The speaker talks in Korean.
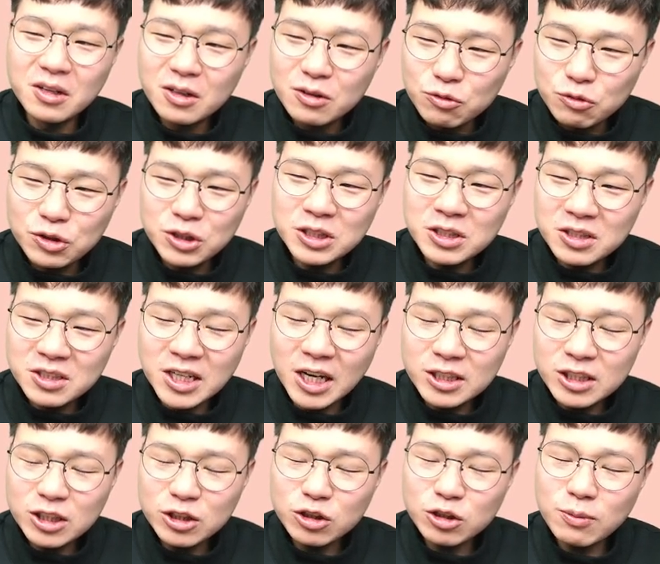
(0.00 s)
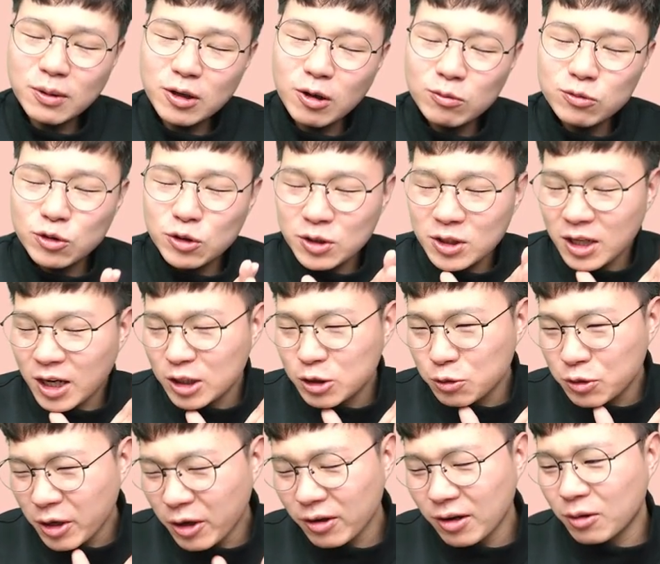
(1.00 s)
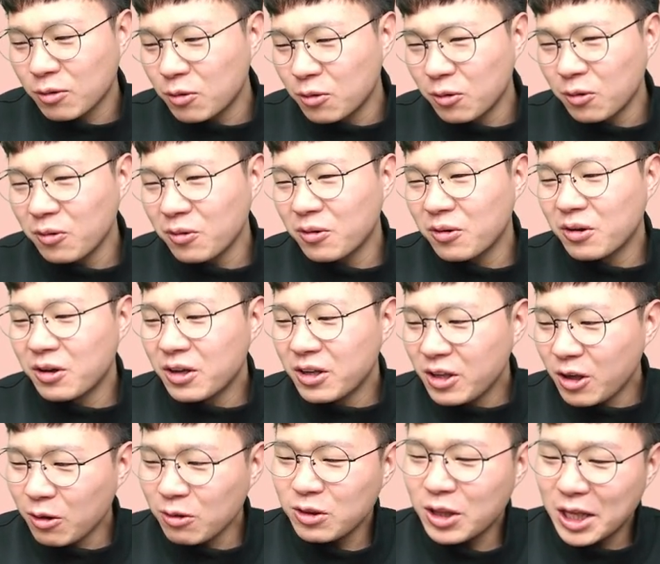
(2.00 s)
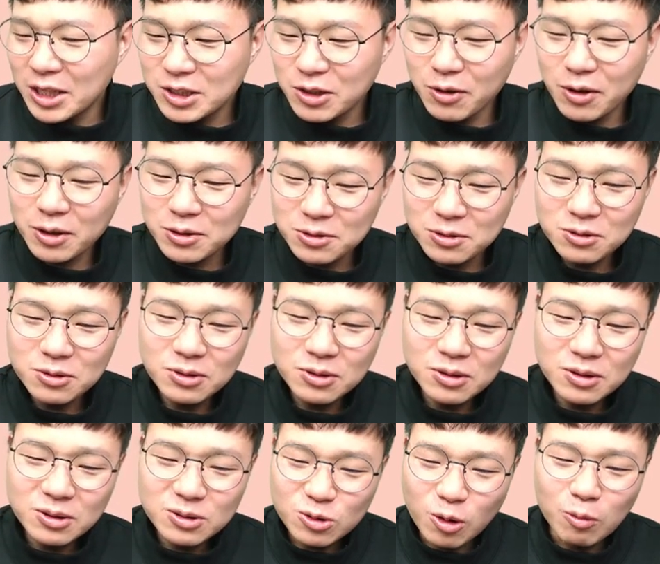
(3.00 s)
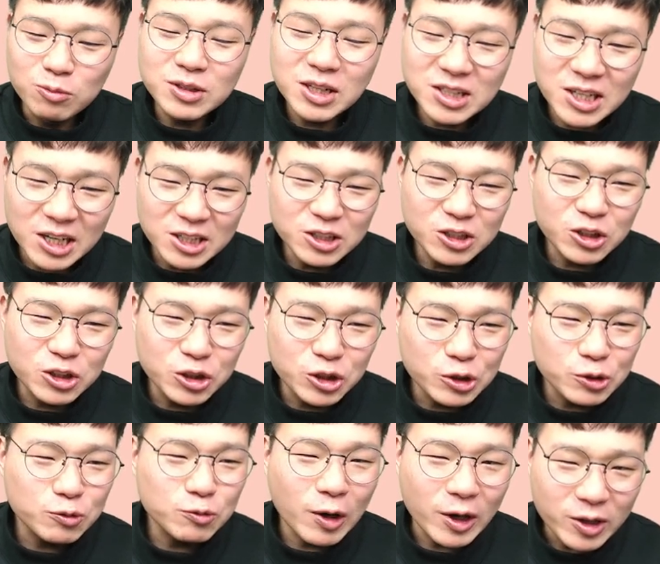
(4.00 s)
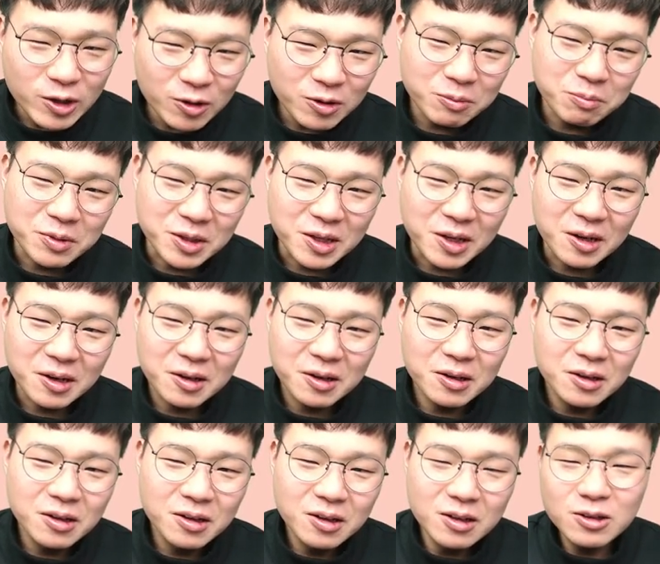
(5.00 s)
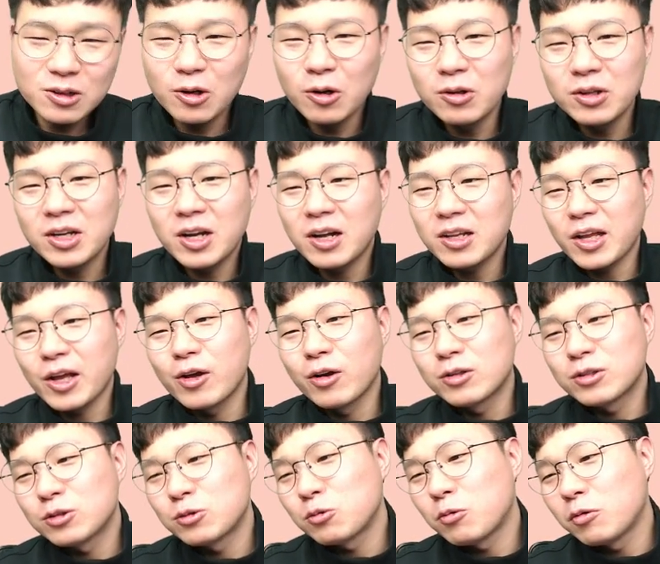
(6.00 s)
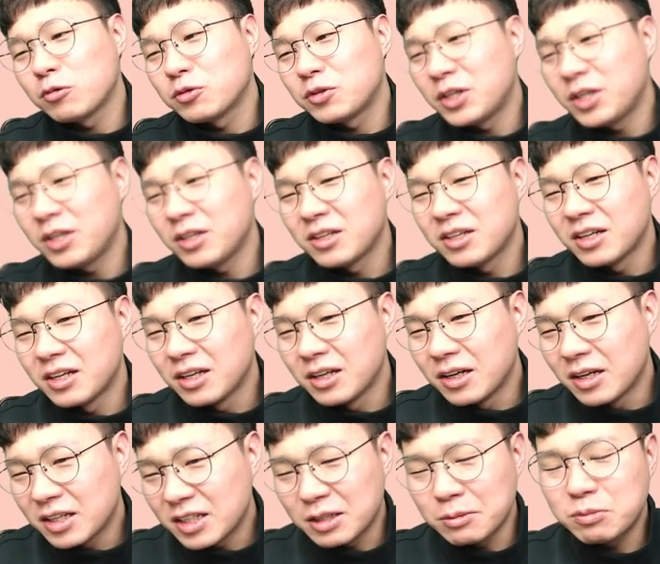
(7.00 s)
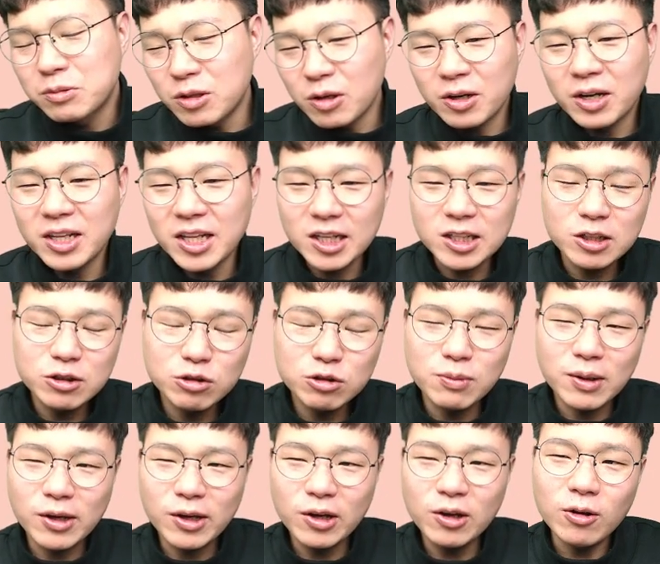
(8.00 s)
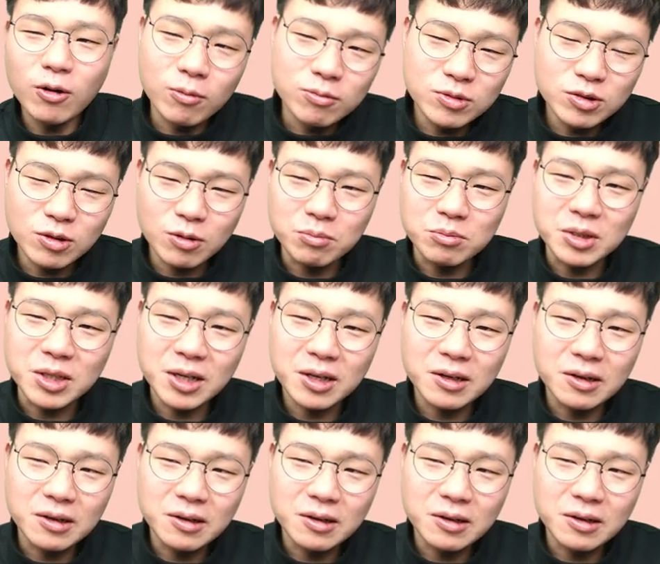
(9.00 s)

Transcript: 우리는 살찔 수밖에 없는 유전자 가지고 태어났고 현대 사회는 너무나 살찌기 쉬운 환경입니다. 그러니까 다이어트 성공률이 급격히 낮아질 수밖에 없는 겁니다.